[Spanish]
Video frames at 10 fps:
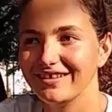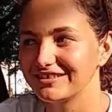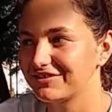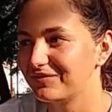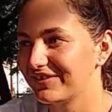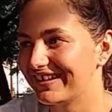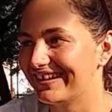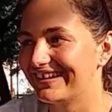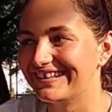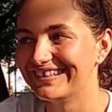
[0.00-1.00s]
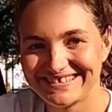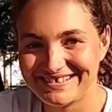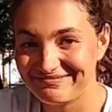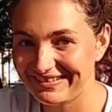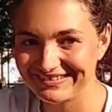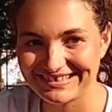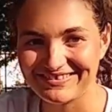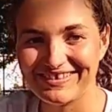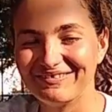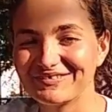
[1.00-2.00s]
Y es como que siempre nos
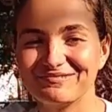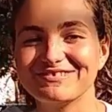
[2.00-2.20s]
ayudamos